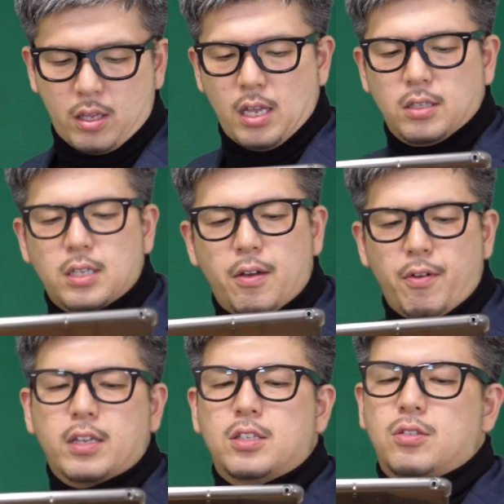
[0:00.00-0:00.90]
現在
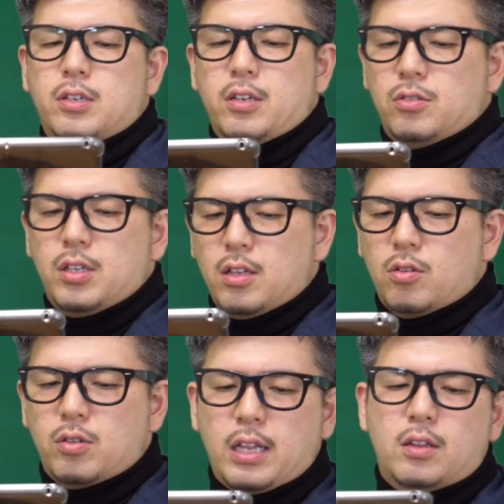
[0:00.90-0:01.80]
は奇数が優勢
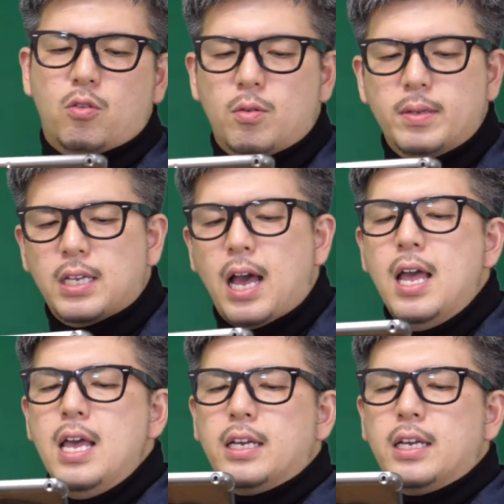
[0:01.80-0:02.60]
となっておりますが、